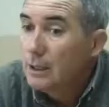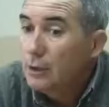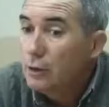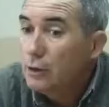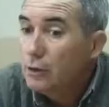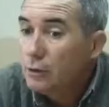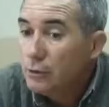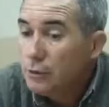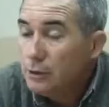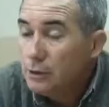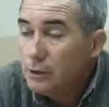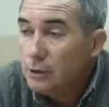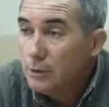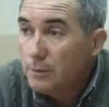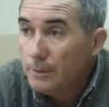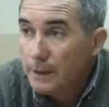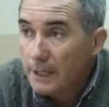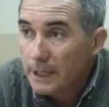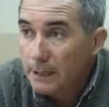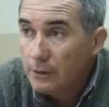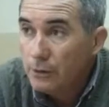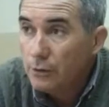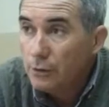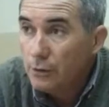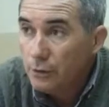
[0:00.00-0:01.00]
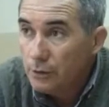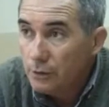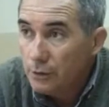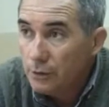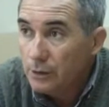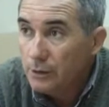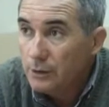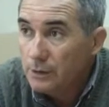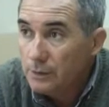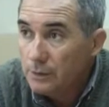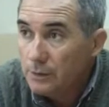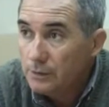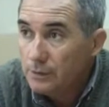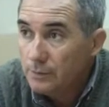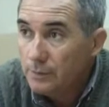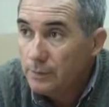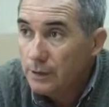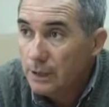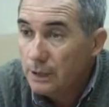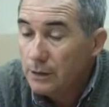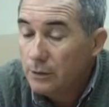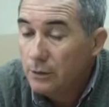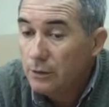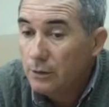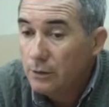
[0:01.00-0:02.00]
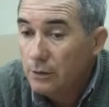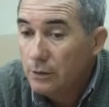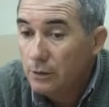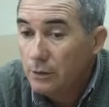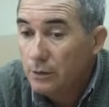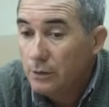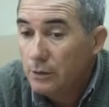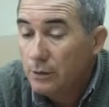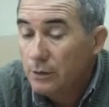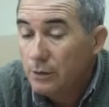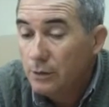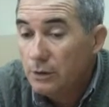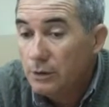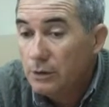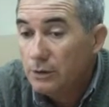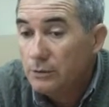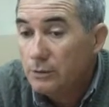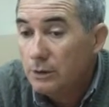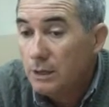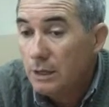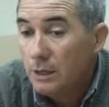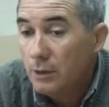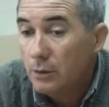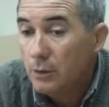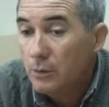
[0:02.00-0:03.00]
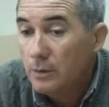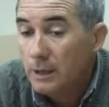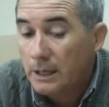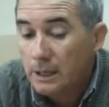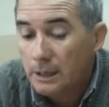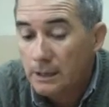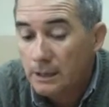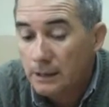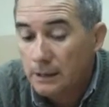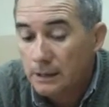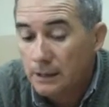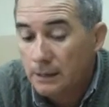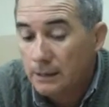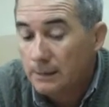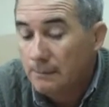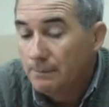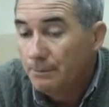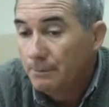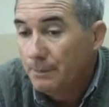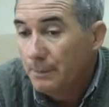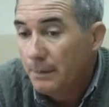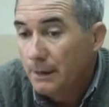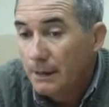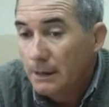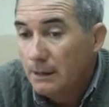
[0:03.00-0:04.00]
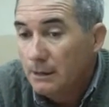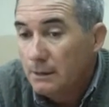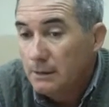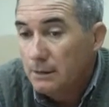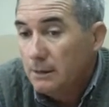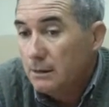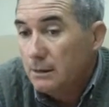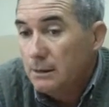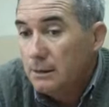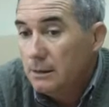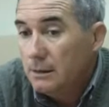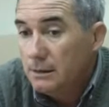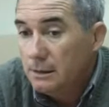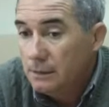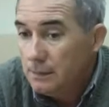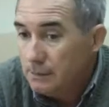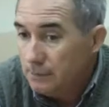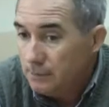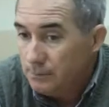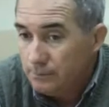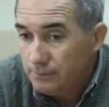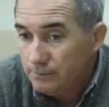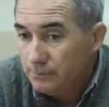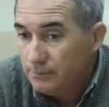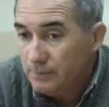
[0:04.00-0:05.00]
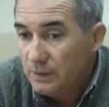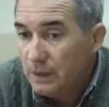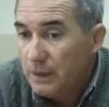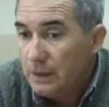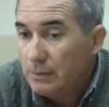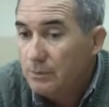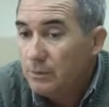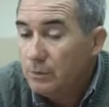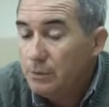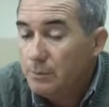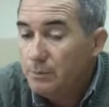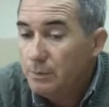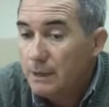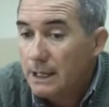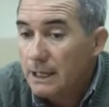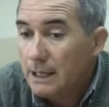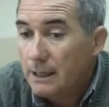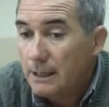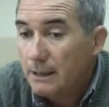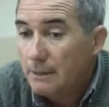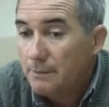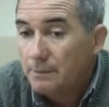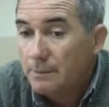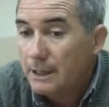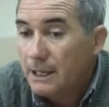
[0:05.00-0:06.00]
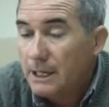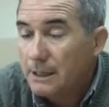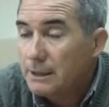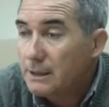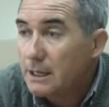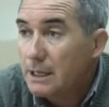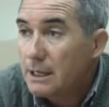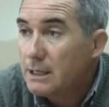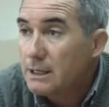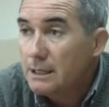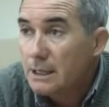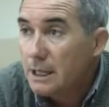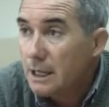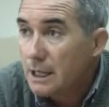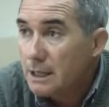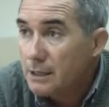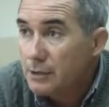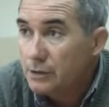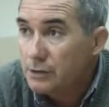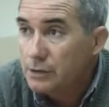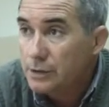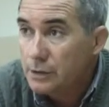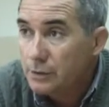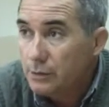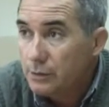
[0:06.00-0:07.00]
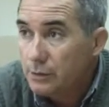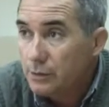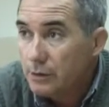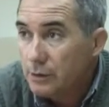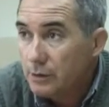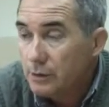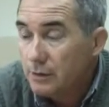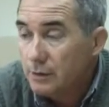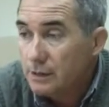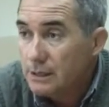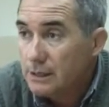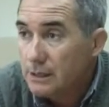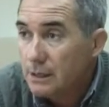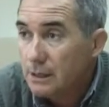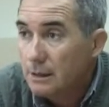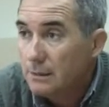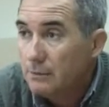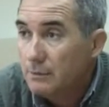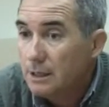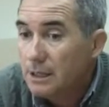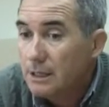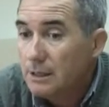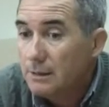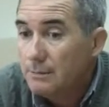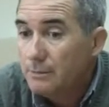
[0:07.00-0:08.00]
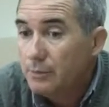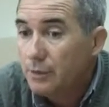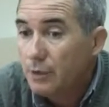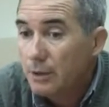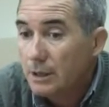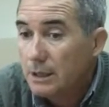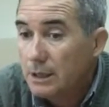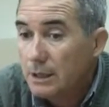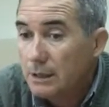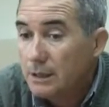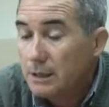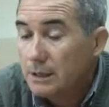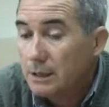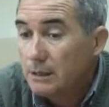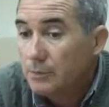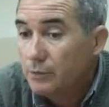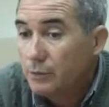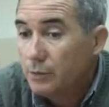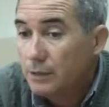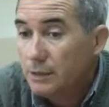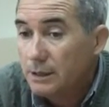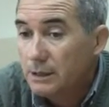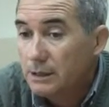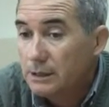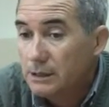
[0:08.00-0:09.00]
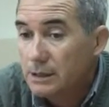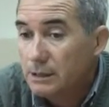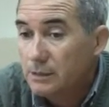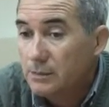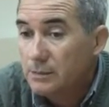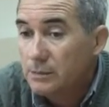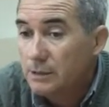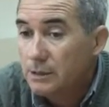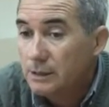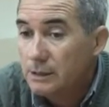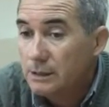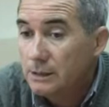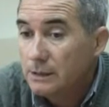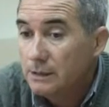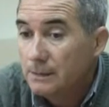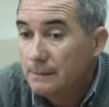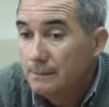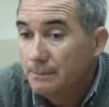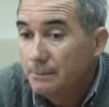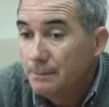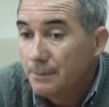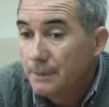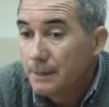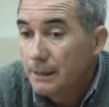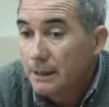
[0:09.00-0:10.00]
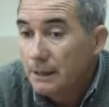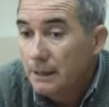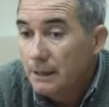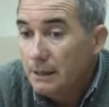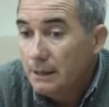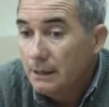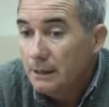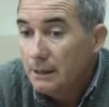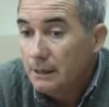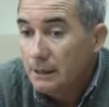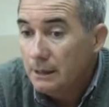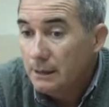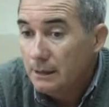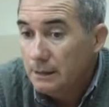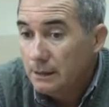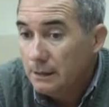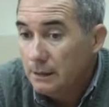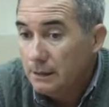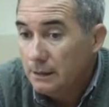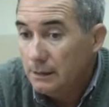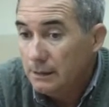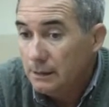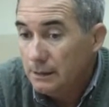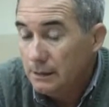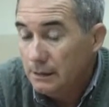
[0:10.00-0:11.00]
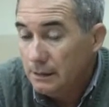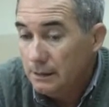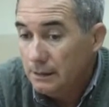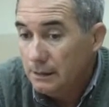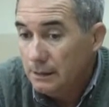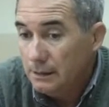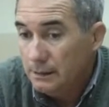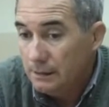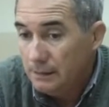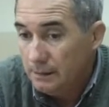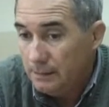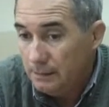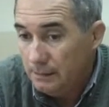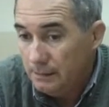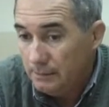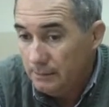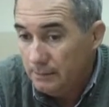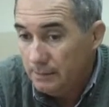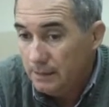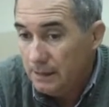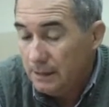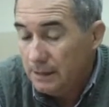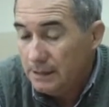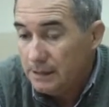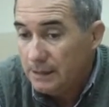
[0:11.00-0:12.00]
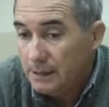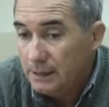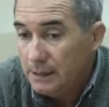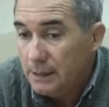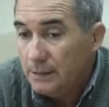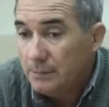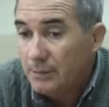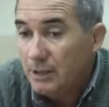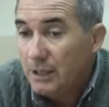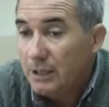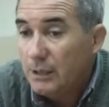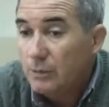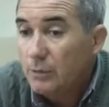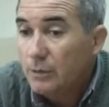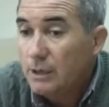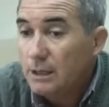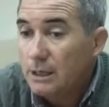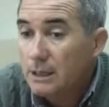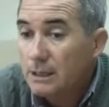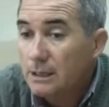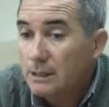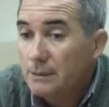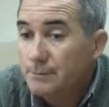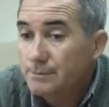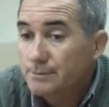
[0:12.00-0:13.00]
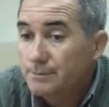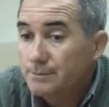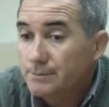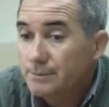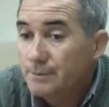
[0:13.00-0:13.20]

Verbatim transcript: No, no, esto es para todo Godoy. Para todo Godoy es una obra que eh, tenemos para, para 30 años seguro, que va a ser más que importante, porque sabemos que eh, el, sistema de agua que,